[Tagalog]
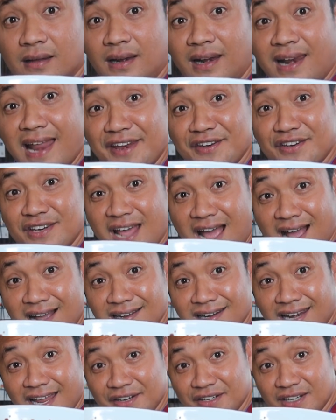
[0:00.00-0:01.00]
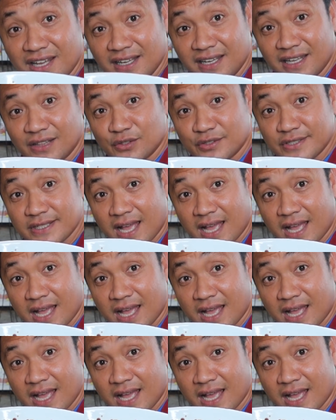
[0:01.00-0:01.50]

landang. Landang ito